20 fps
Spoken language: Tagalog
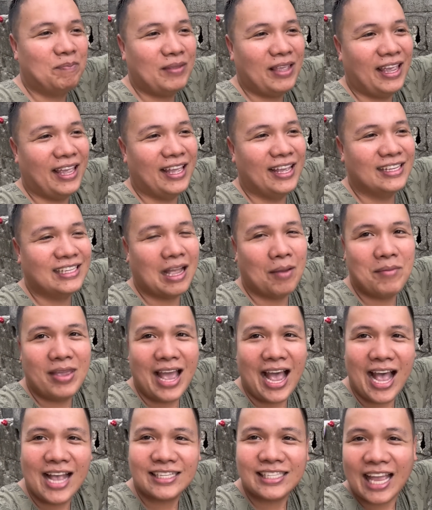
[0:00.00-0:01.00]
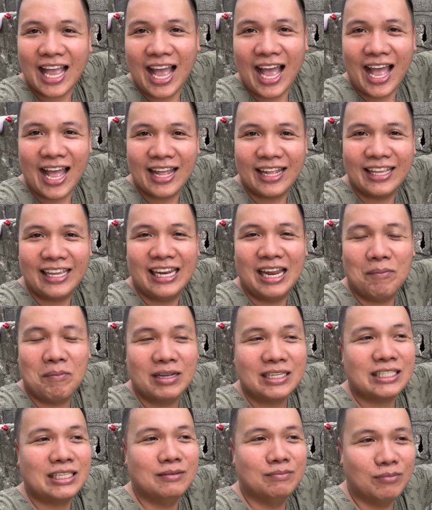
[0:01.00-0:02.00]
Eh sabi, ah
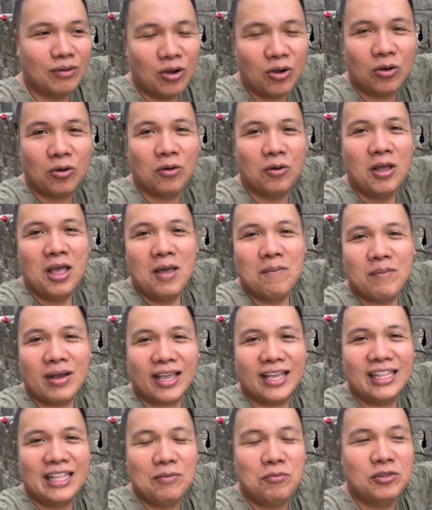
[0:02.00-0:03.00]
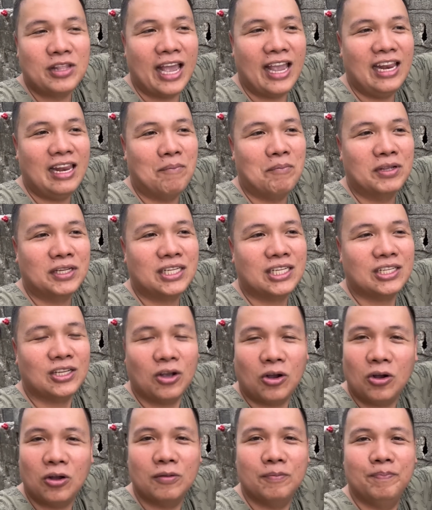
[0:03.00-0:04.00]
Ilabas mo. Pag hindi mo na ilabas
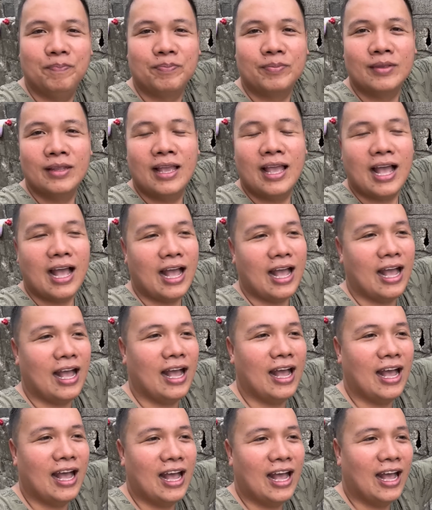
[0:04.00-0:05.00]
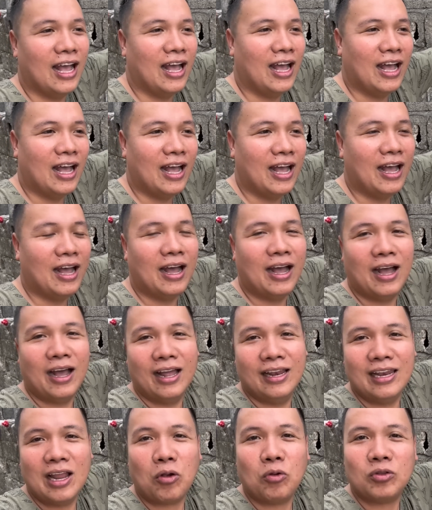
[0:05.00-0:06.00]
yun,
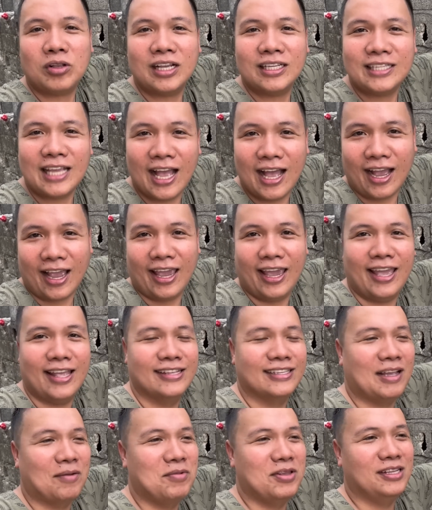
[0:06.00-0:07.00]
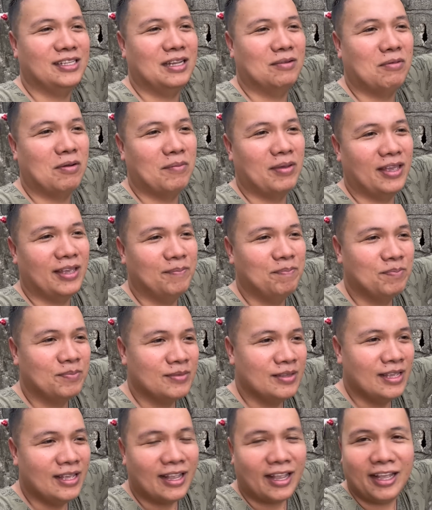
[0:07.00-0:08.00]
ah, lagot ka sa akin, sabi ni Chamame.
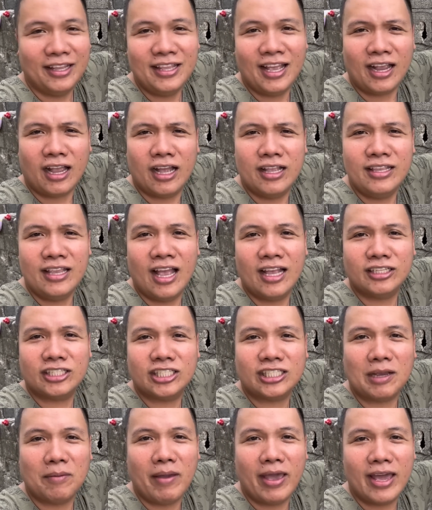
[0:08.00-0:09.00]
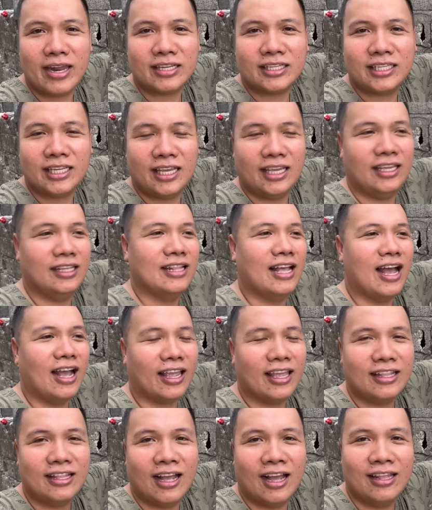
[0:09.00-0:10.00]
Ganyan-ganyan si Chamercy na
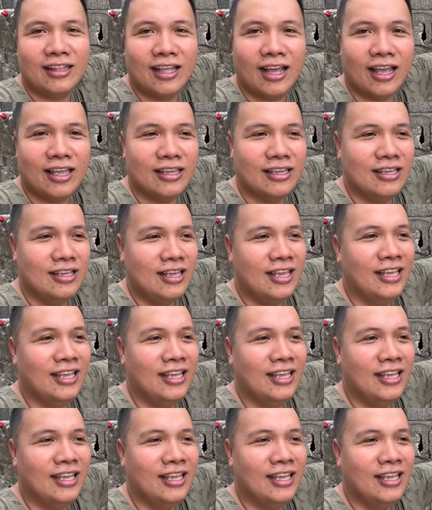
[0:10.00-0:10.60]
aking nanay.